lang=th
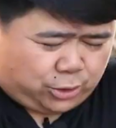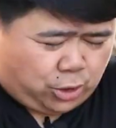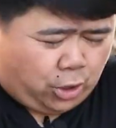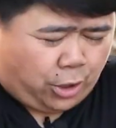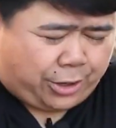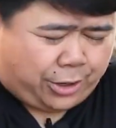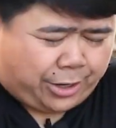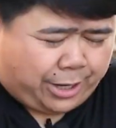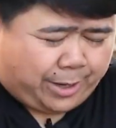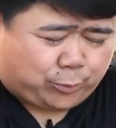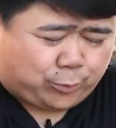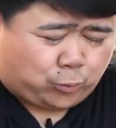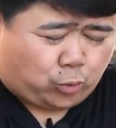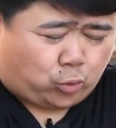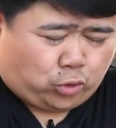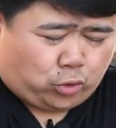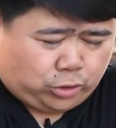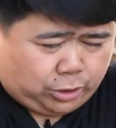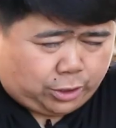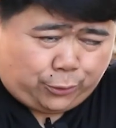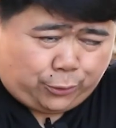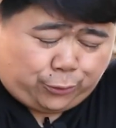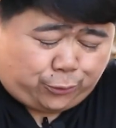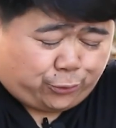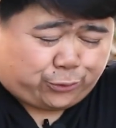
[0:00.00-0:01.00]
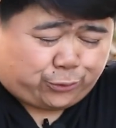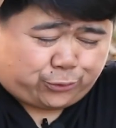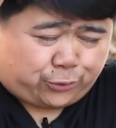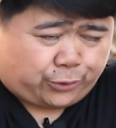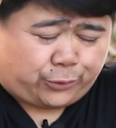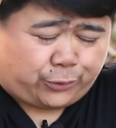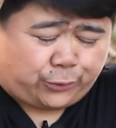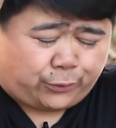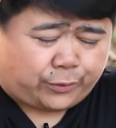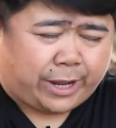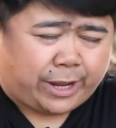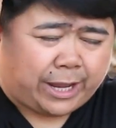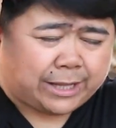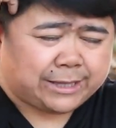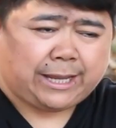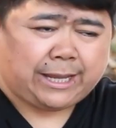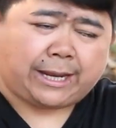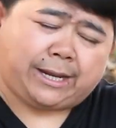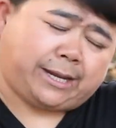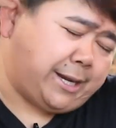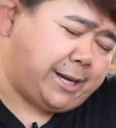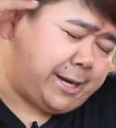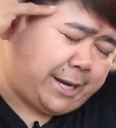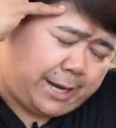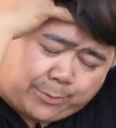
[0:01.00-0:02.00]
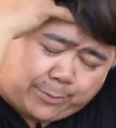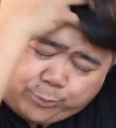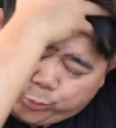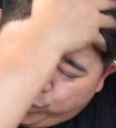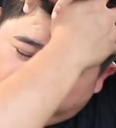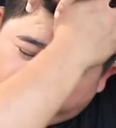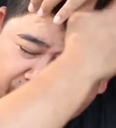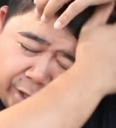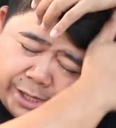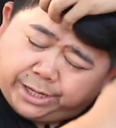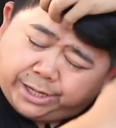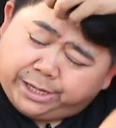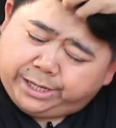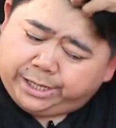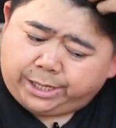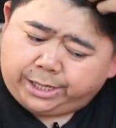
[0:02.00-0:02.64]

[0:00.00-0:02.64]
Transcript: ต้อนรับทุกคนเข้าสู่สวนตลุกแคคตัสนะครับ วันนี้